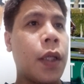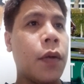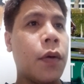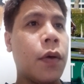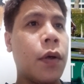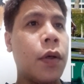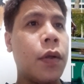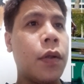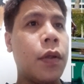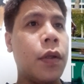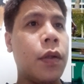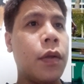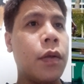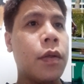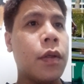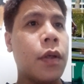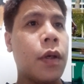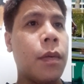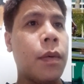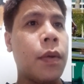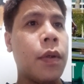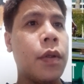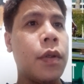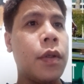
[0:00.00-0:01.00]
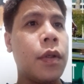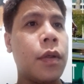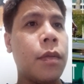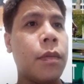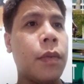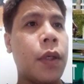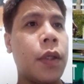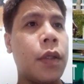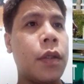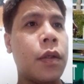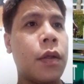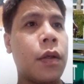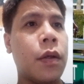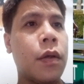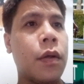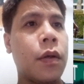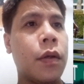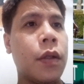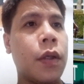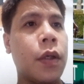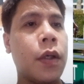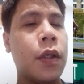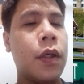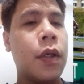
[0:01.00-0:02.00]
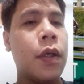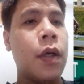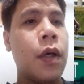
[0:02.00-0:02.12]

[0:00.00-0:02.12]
ano kayo dito sa may si may Sharona.